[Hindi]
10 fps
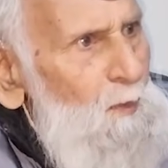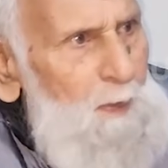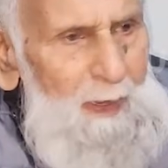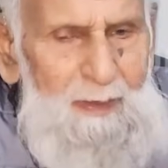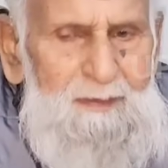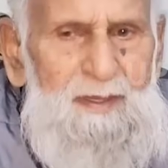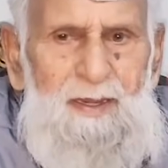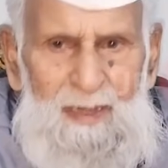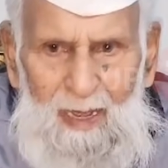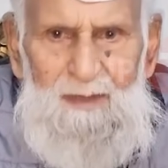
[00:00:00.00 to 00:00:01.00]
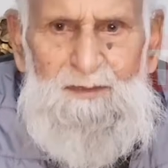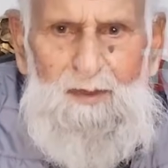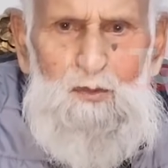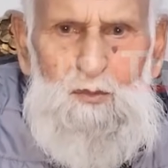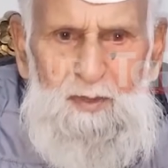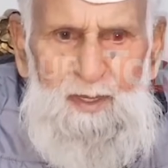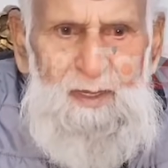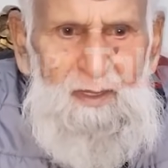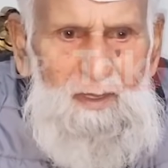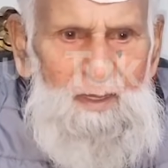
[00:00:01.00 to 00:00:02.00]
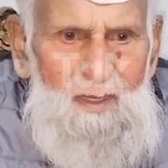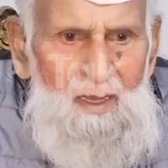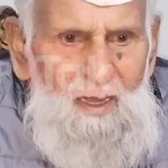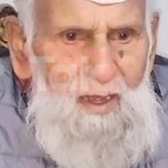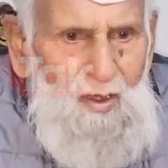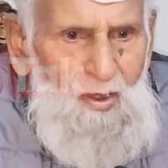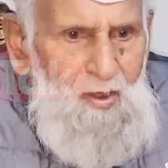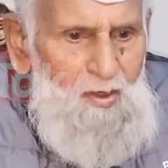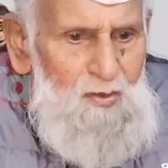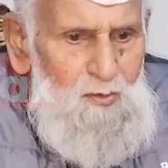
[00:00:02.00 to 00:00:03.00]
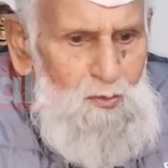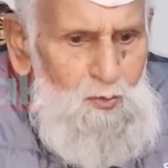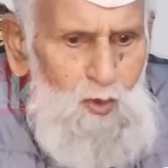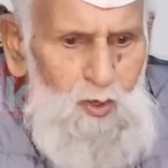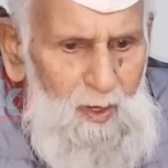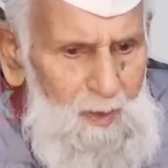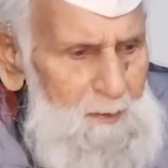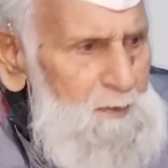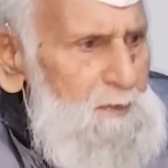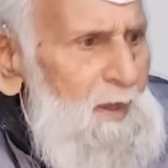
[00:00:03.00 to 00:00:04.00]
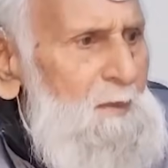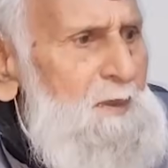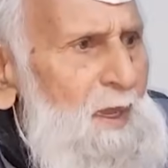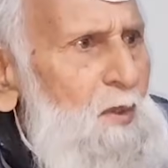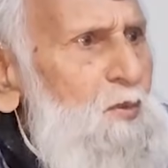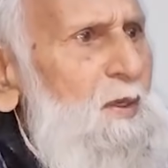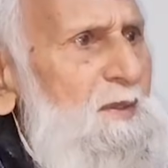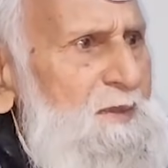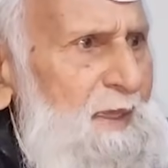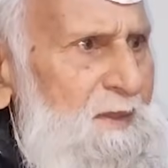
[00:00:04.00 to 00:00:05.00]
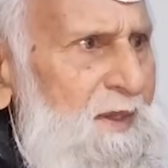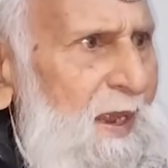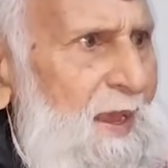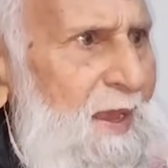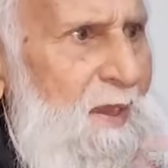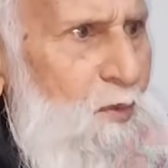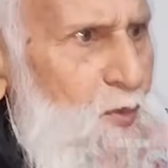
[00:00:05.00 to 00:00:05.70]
वो पहले से नाराज थी उनसे और उन्होंने अब ये उनकी ज़ाती राय है कि